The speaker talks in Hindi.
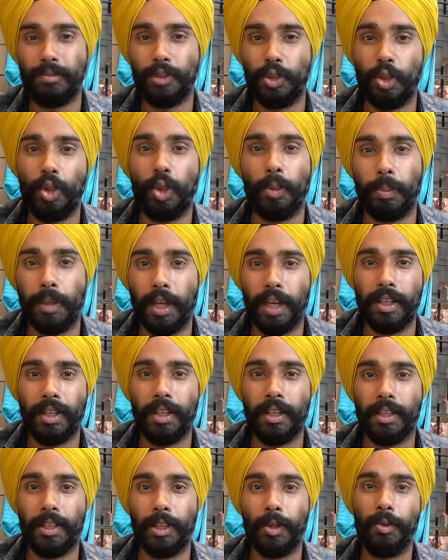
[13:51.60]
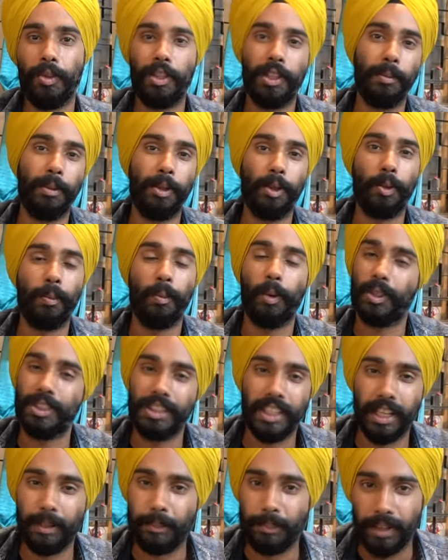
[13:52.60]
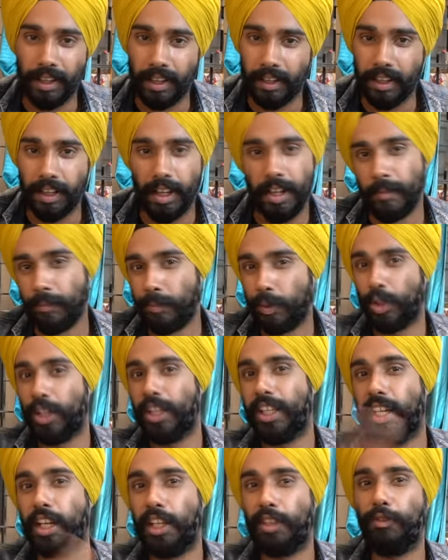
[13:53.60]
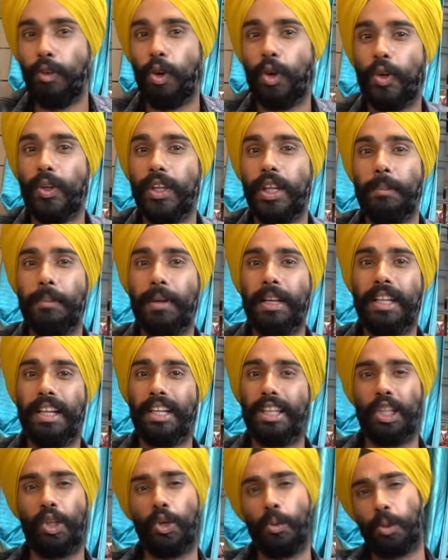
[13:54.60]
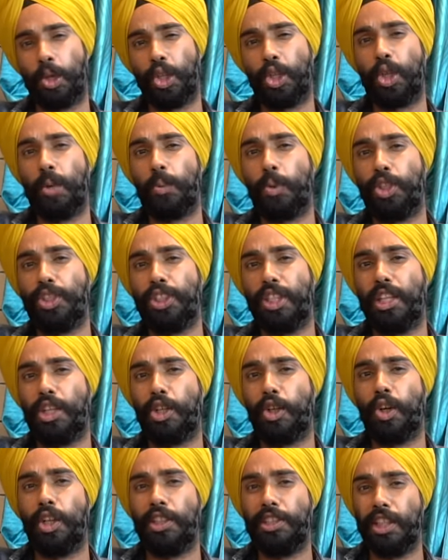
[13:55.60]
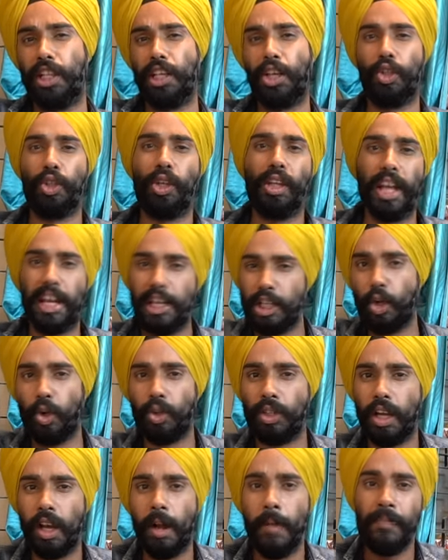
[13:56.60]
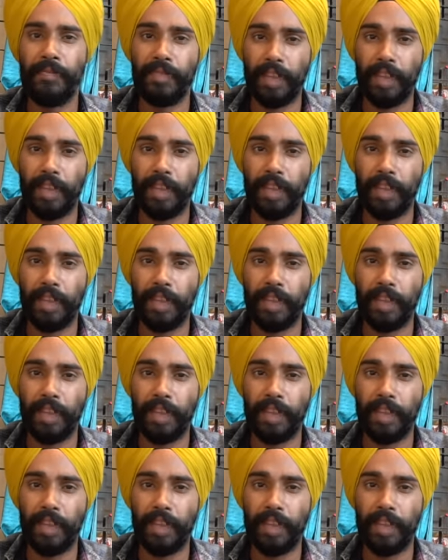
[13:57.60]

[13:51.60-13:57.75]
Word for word: जो लोग प्यार करते हैं उनसे मेरे को बहुत ज़्यादा प्यार है तो ठीक है इस ब्लॉग को यहीं पेंट करते हैं होप करता हूँ आपको अच्छा लगा होगा अच्छा लगा तो लाइक ठोकना